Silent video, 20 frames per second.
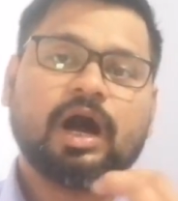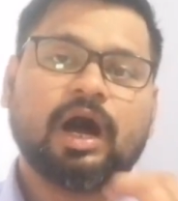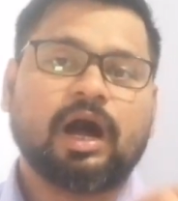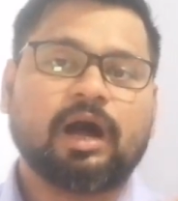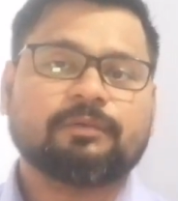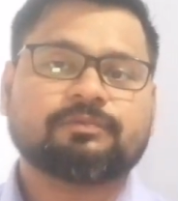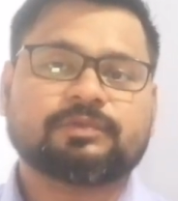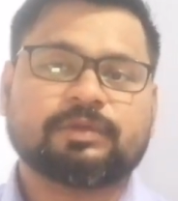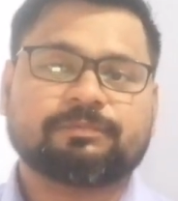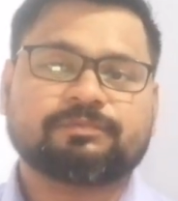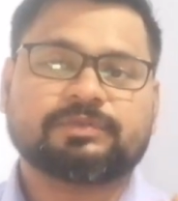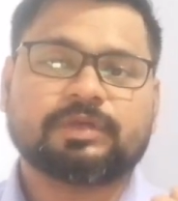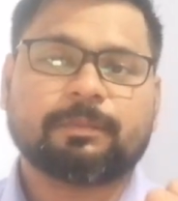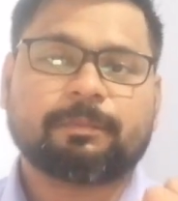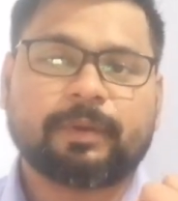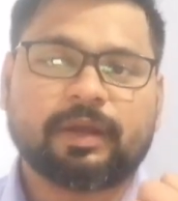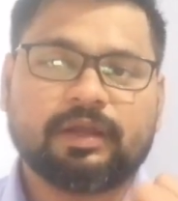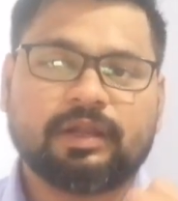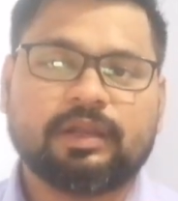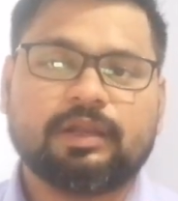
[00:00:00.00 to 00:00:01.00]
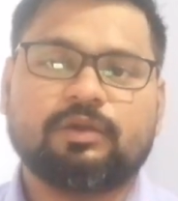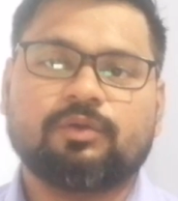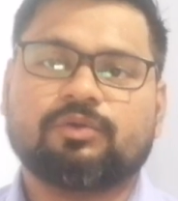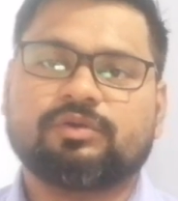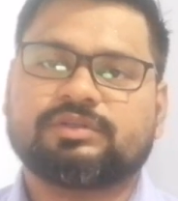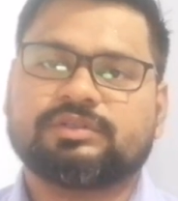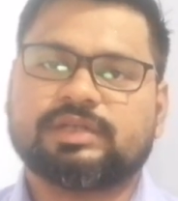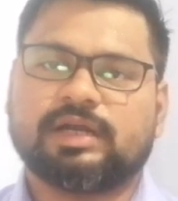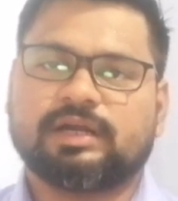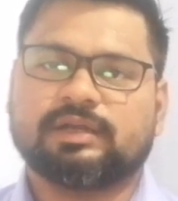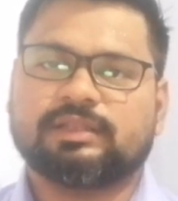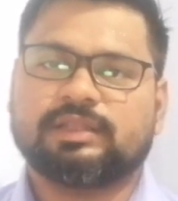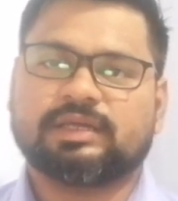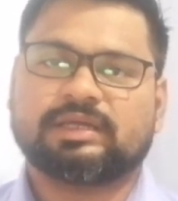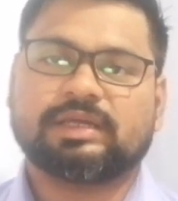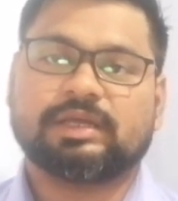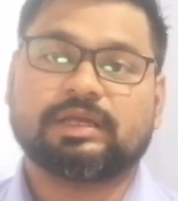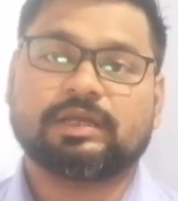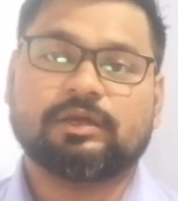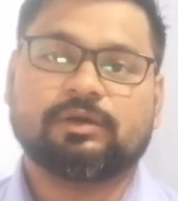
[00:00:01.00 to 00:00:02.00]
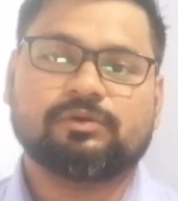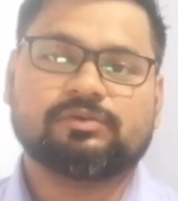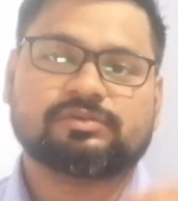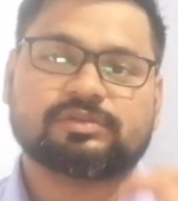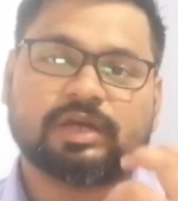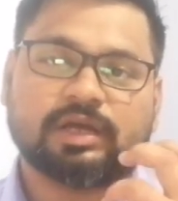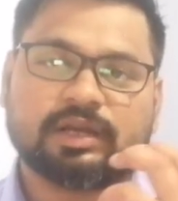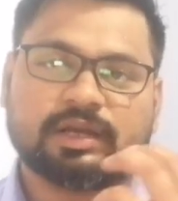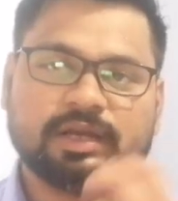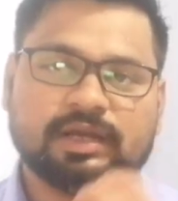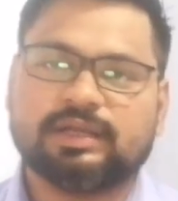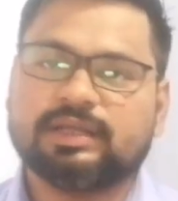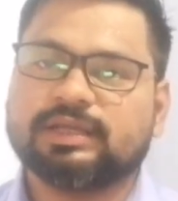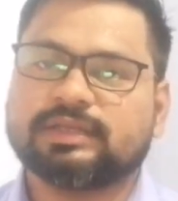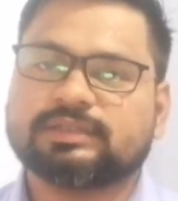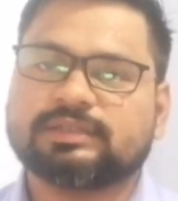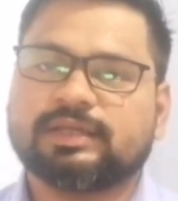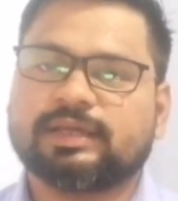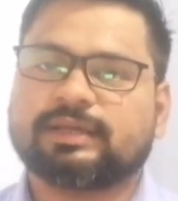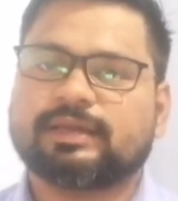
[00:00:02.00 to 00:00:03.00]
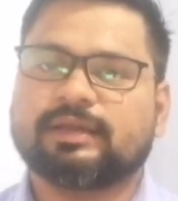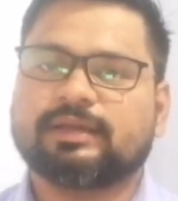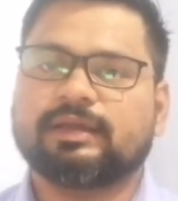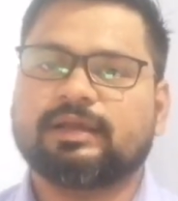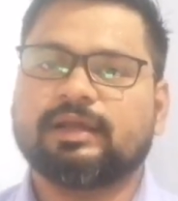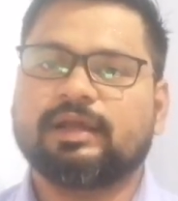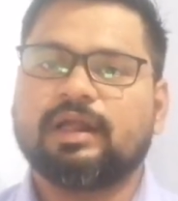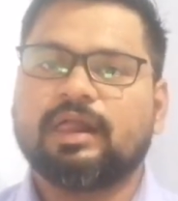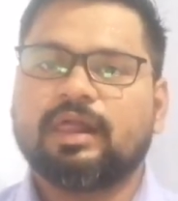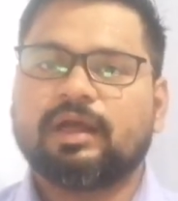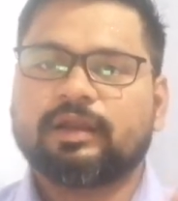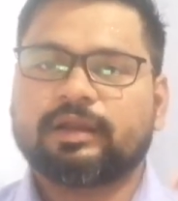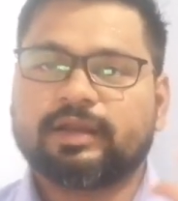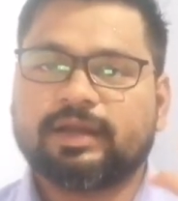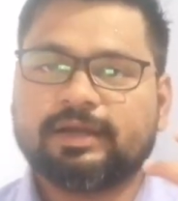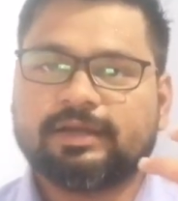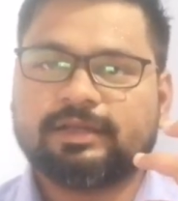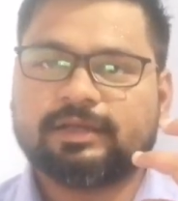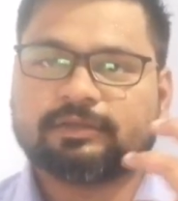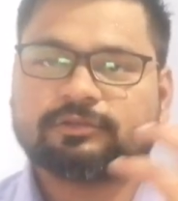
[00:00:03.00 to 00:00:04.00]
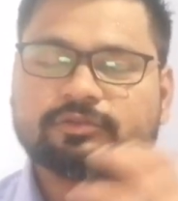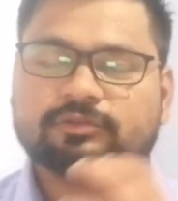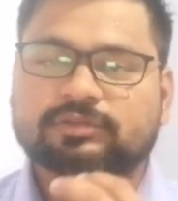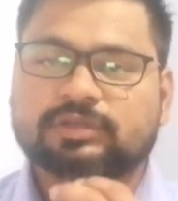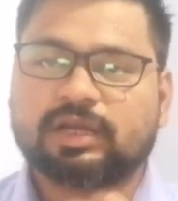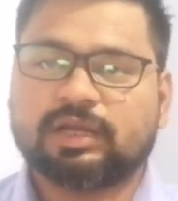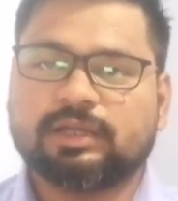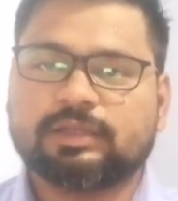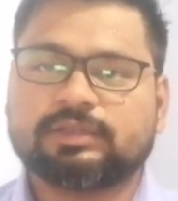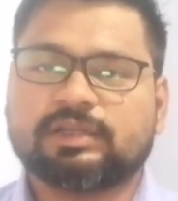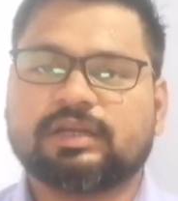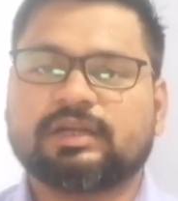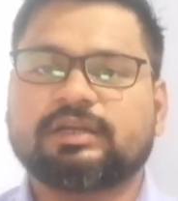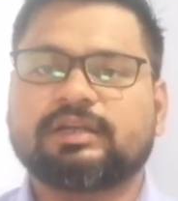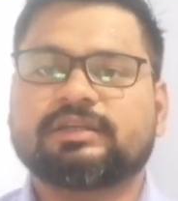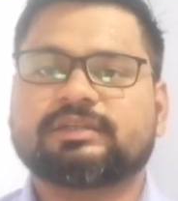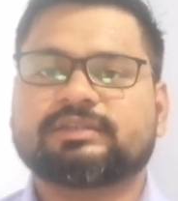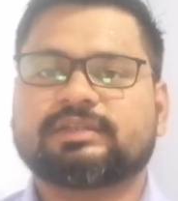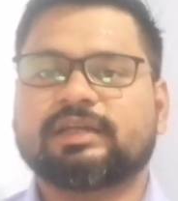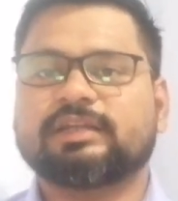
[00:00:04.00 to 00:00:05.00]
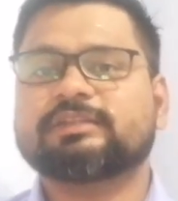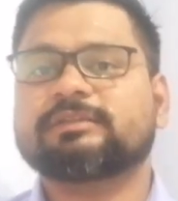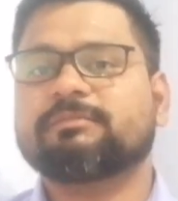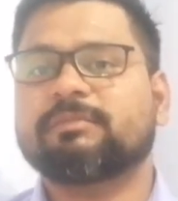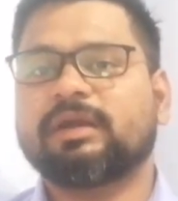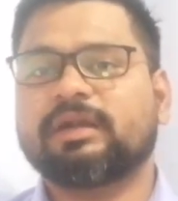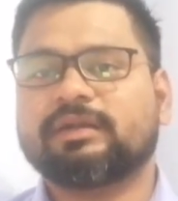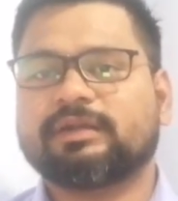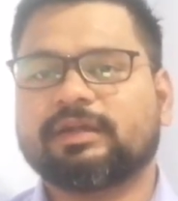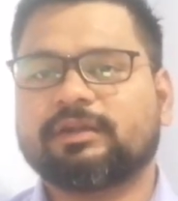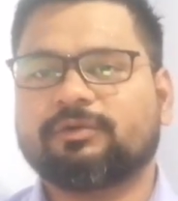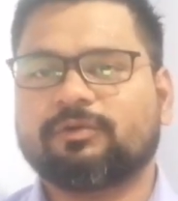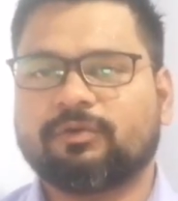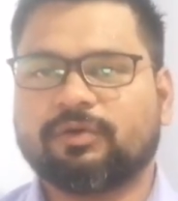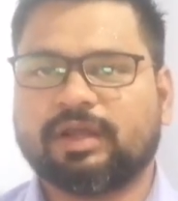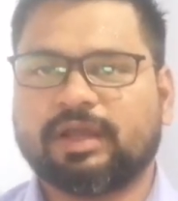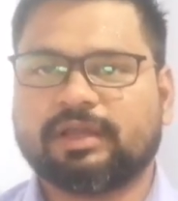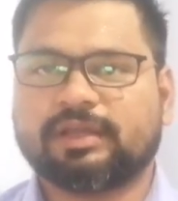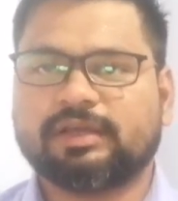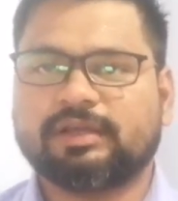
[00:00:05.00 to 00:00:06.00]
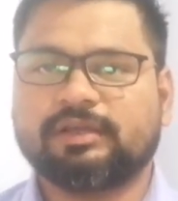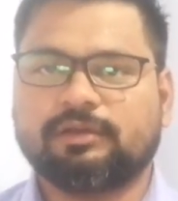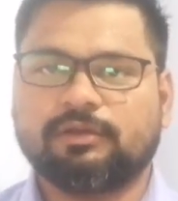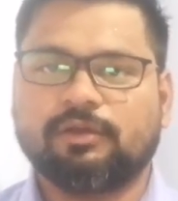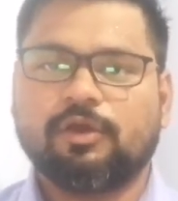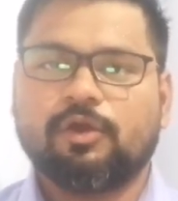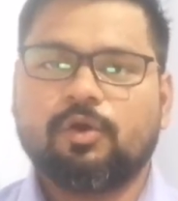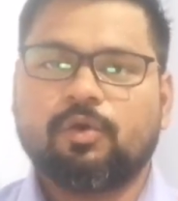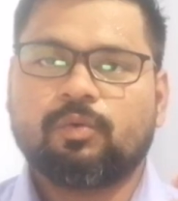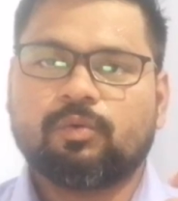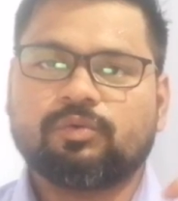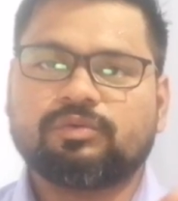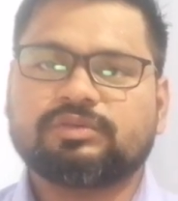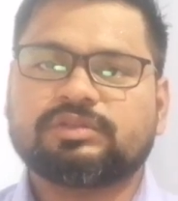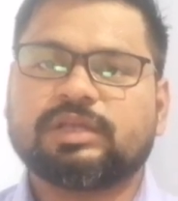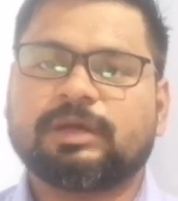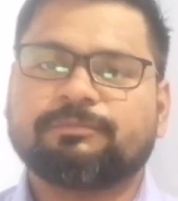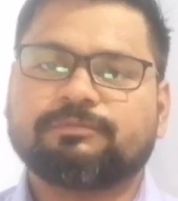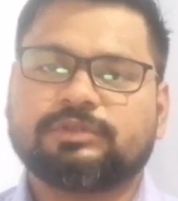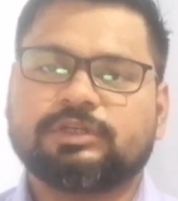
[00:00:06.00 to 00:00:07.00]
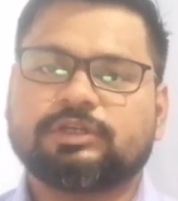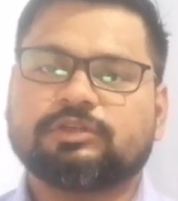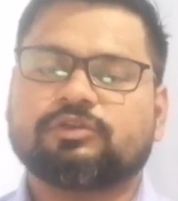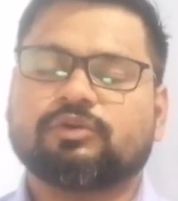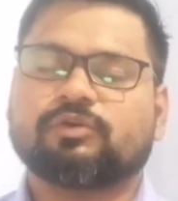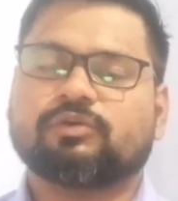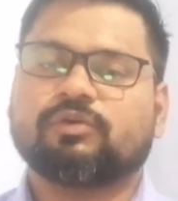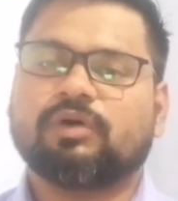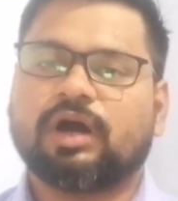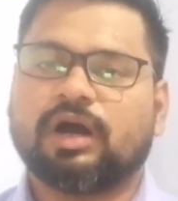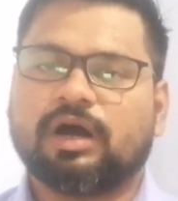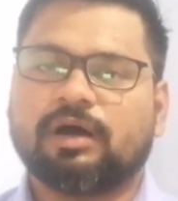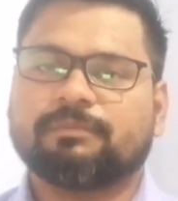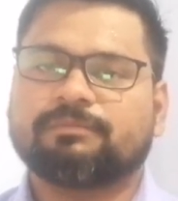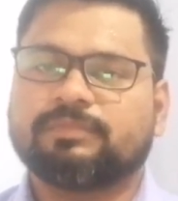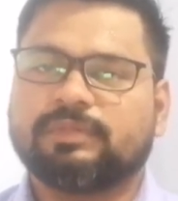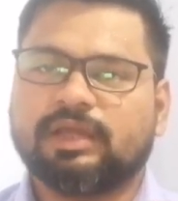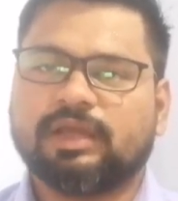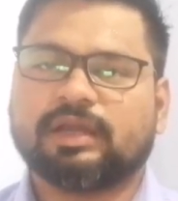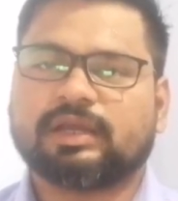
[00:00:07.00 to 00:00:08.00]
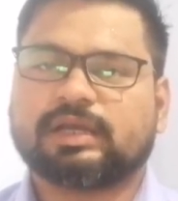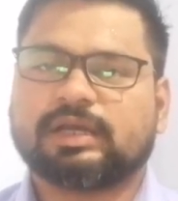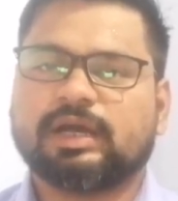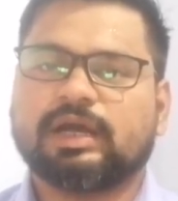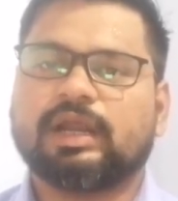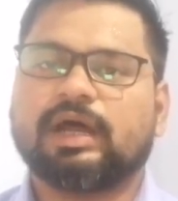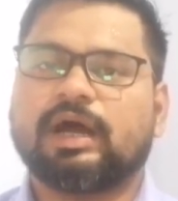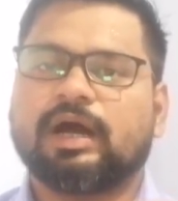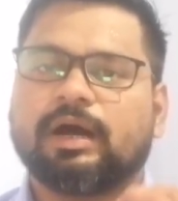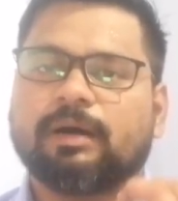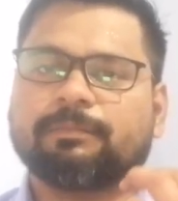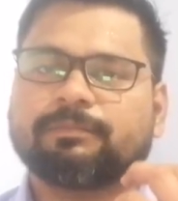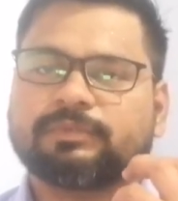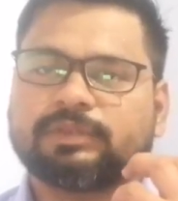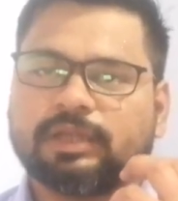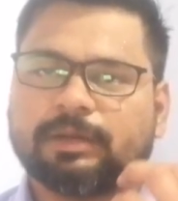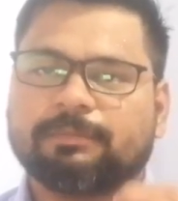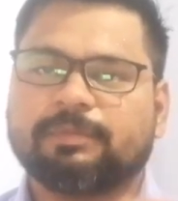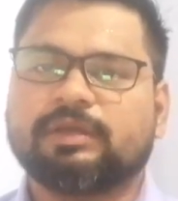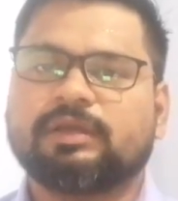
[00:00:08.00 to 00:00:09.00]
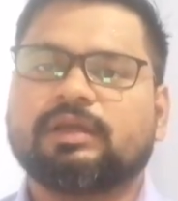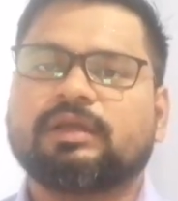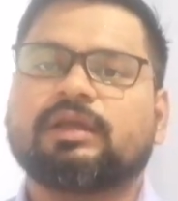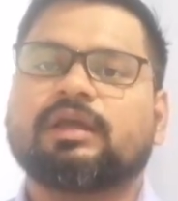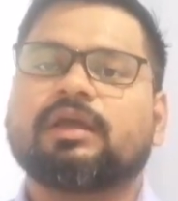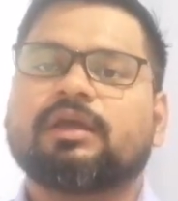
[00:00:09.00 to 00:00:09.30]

आप सबसे पहले लोड चार्ट देखेंगे उसका रेडियस देखेंगे रेडियस उसका इतना डिस्टेंस मेंटेन हो रहा है कि नहीं उन सब चीज़ों को आप देखकर आप तभी